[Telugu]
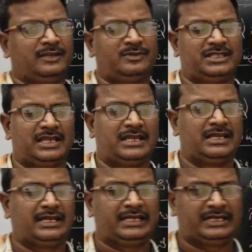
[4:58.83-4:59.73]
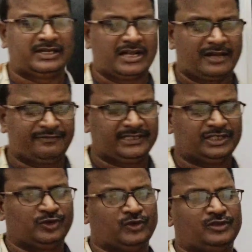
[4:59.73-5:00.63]
ఏం చేయాలి అంటే
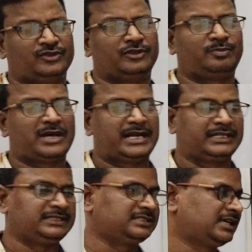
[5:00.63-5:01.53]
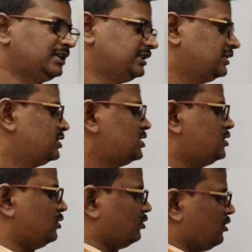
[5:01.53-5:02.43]
ట్రాఫిక్ రూల్స్ను పాటించాలి
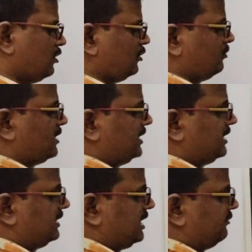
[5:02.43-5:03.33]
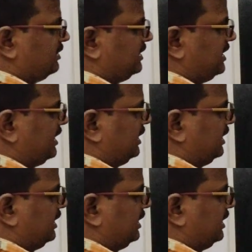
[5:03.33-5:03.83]
రోడ్డు భద్రతా విద్య